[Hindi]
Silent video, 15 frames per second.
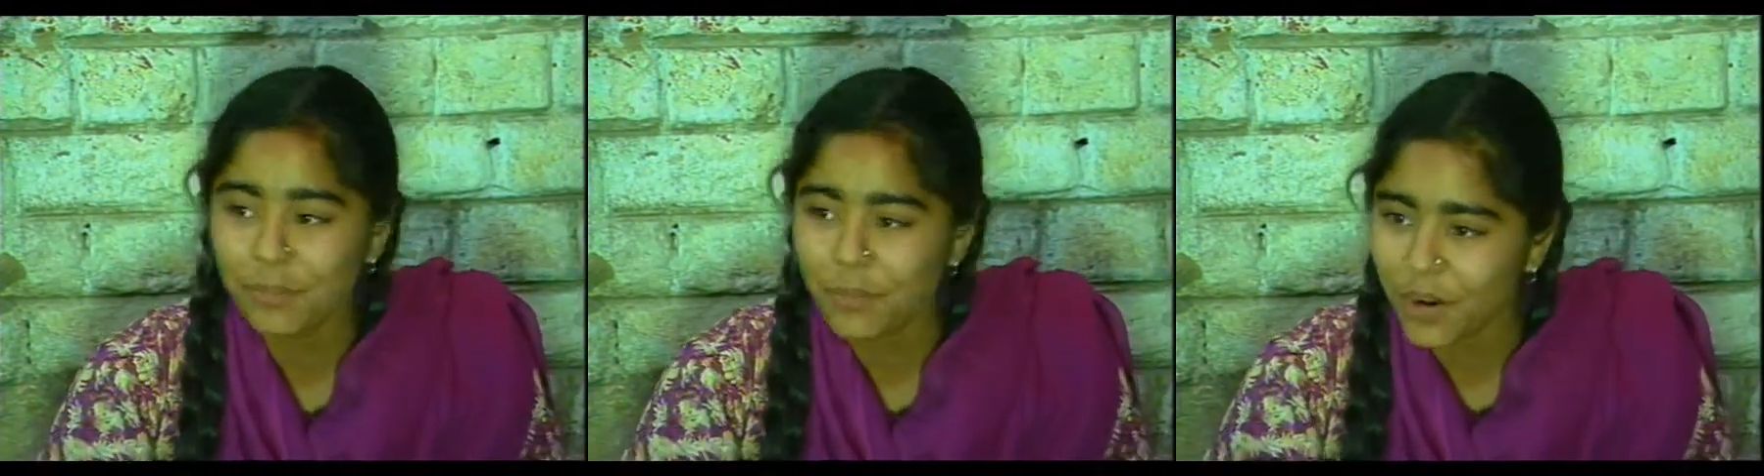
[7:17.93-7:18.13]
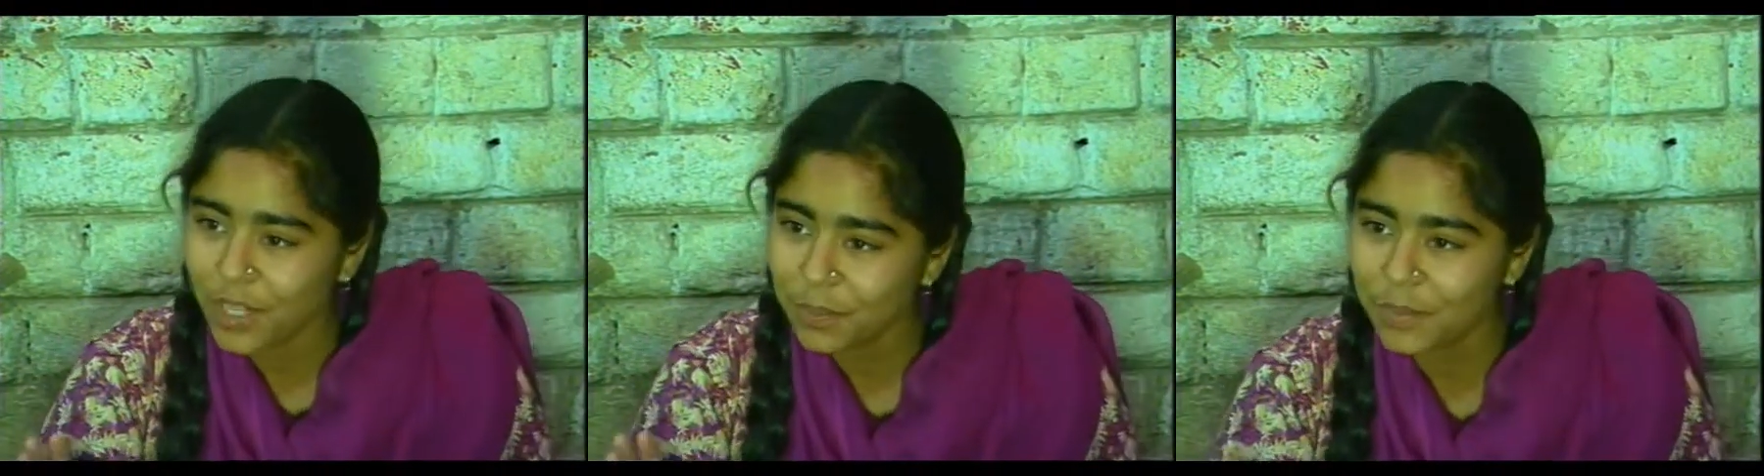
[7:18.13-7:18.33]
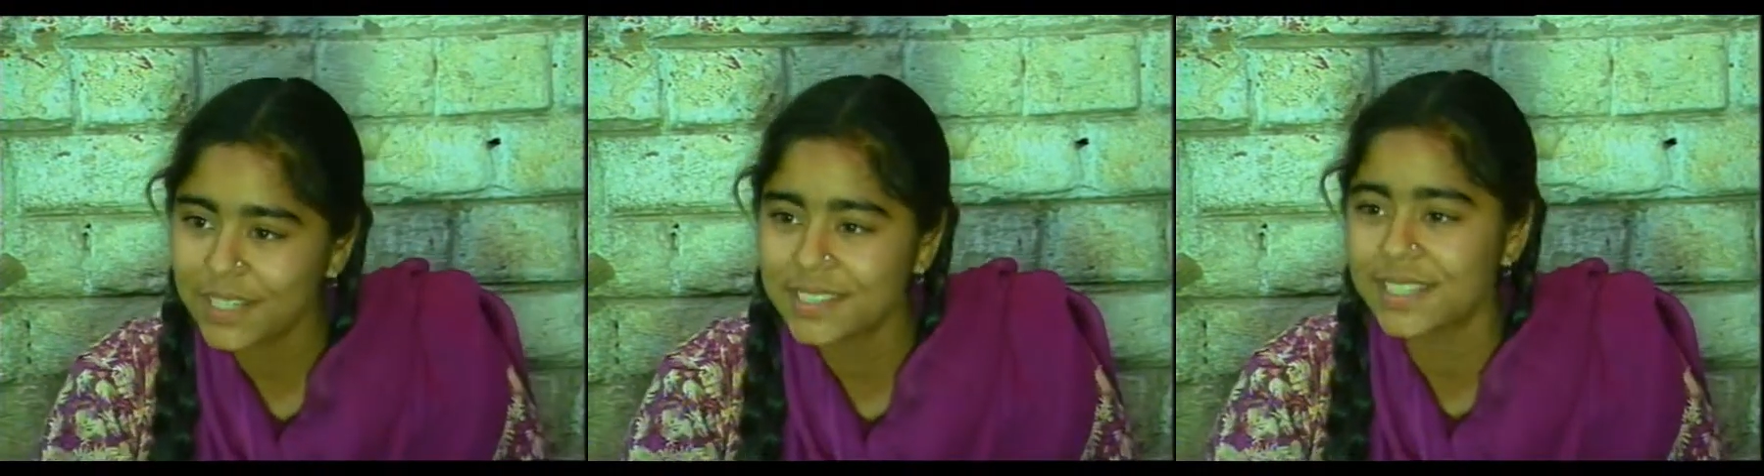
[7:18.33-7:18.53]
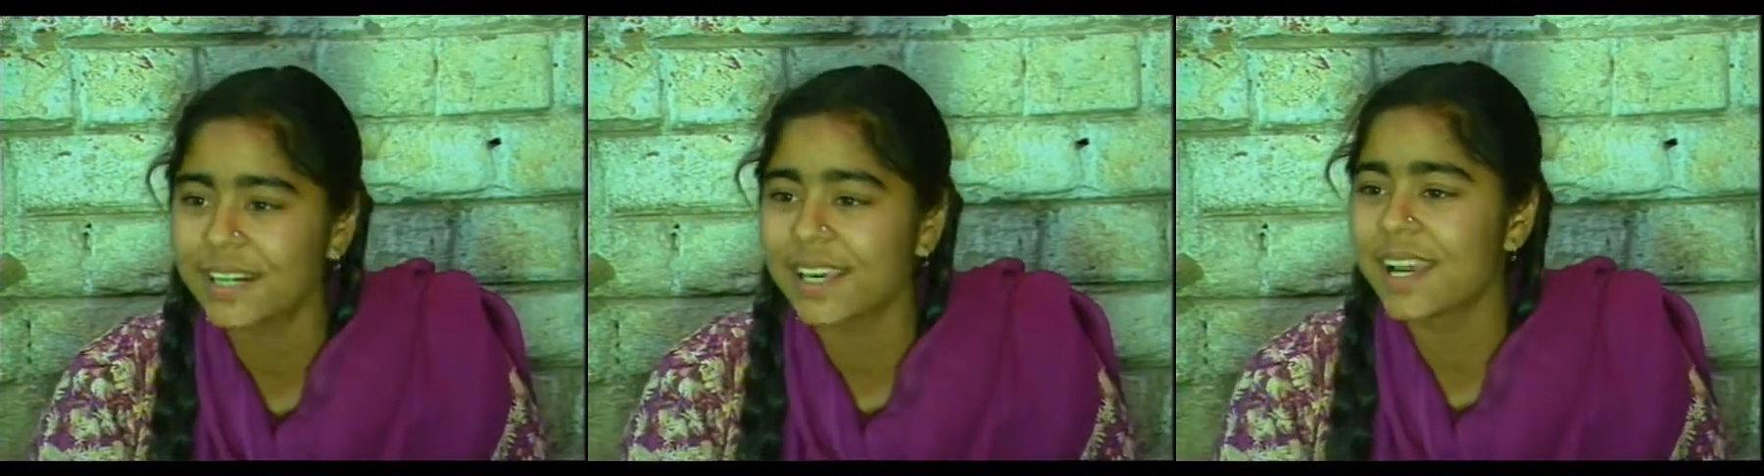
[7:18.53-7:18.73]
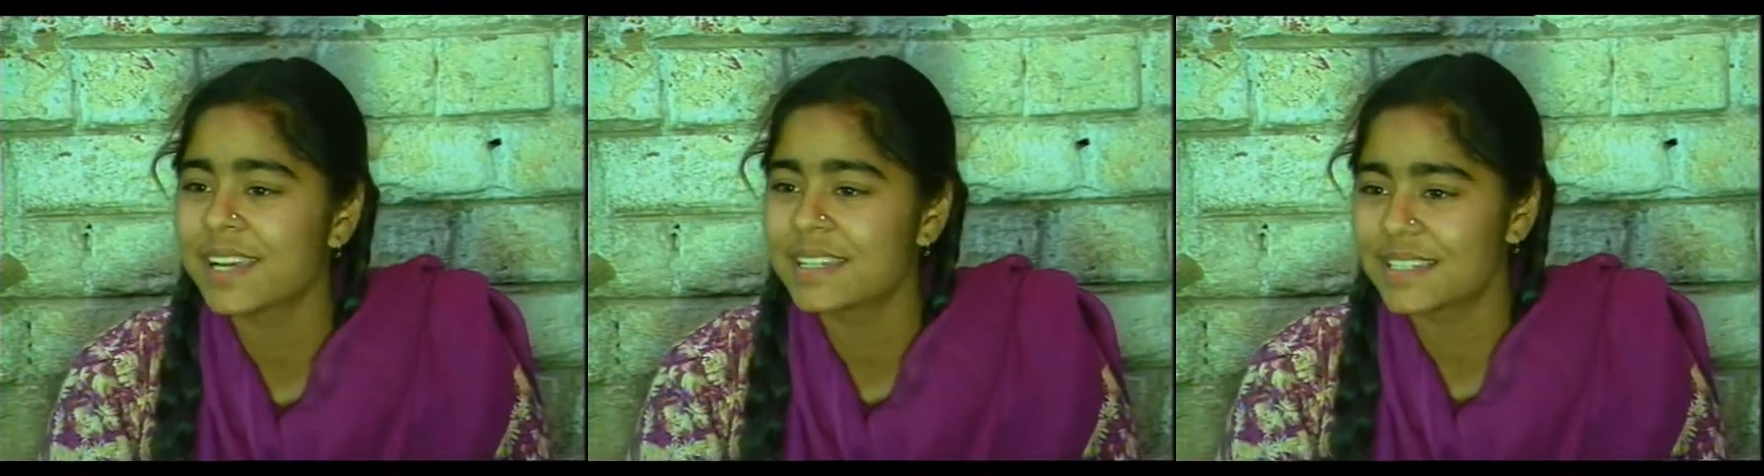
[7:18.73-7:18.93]
बहुत बढ़ चढ़
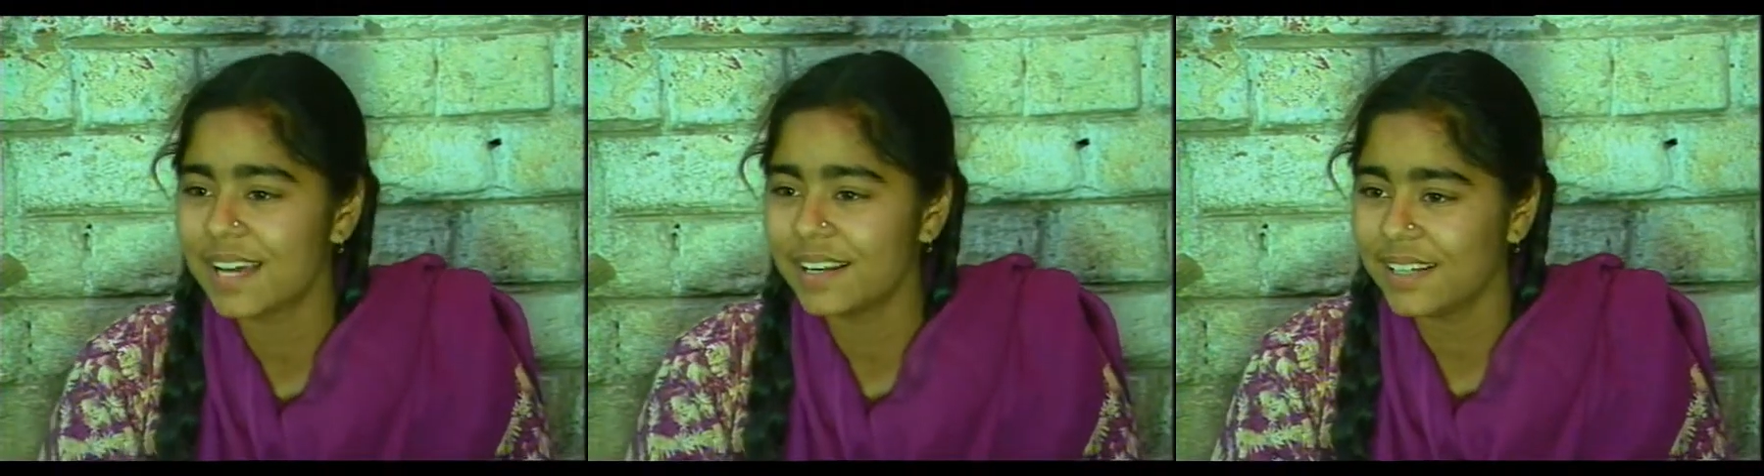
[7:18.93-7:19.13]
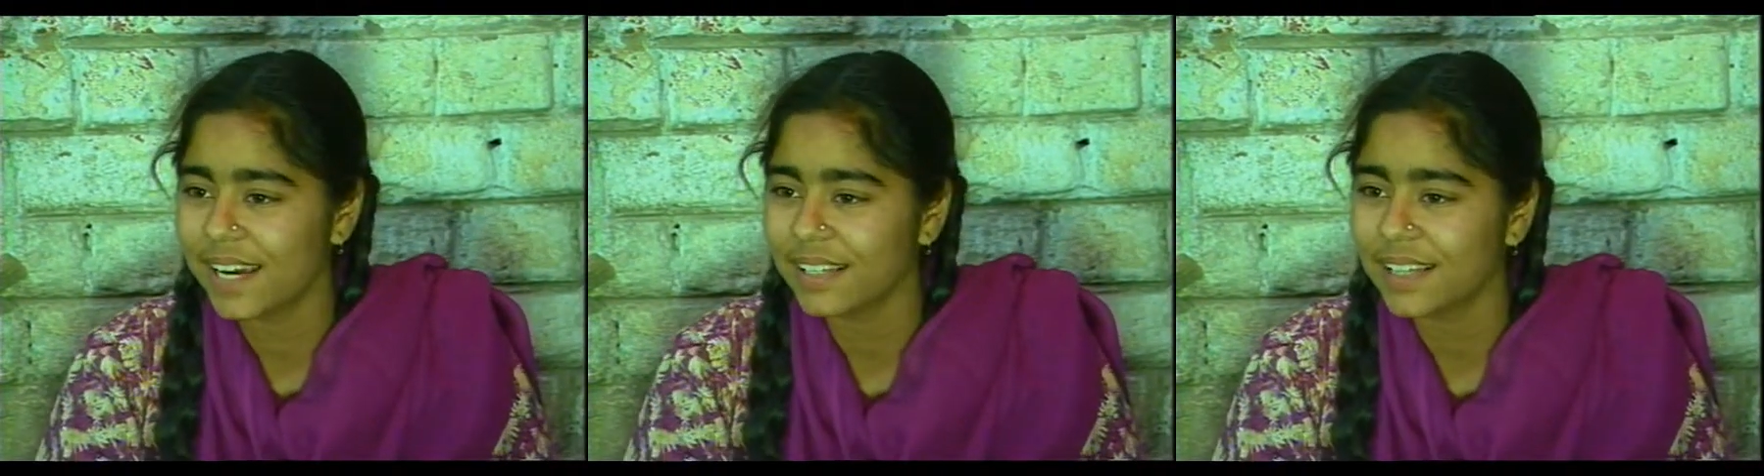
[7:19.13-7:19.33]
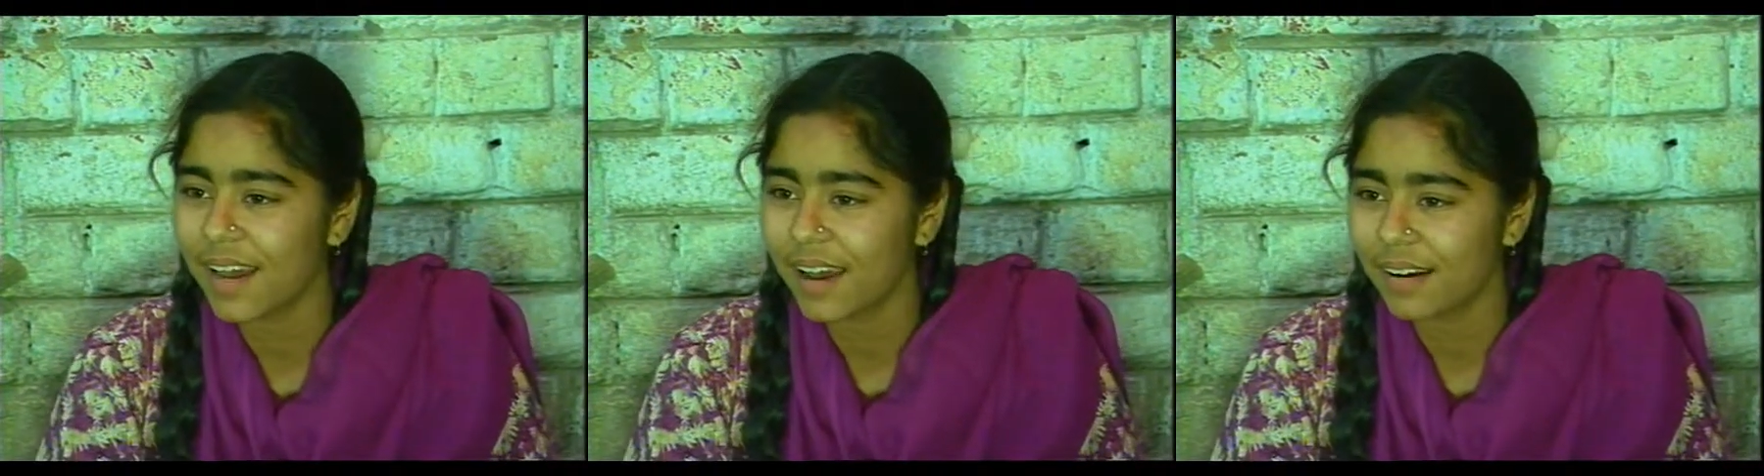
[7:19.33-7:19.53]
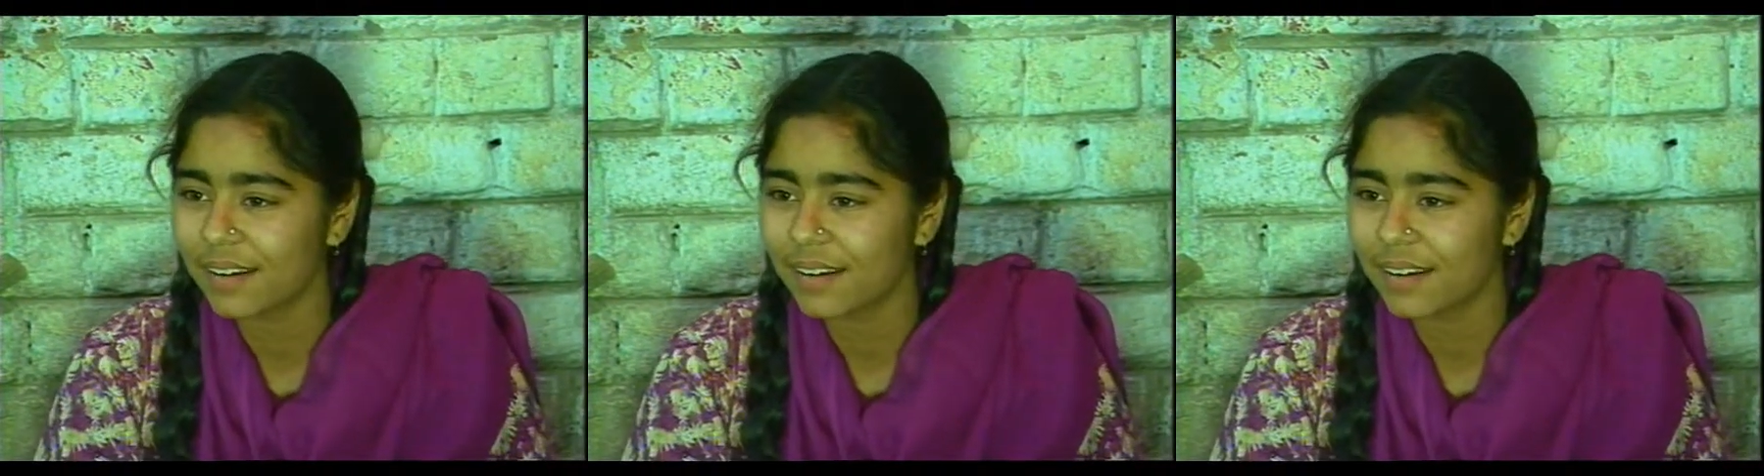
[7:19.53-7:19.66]
के हिस्सा लिया था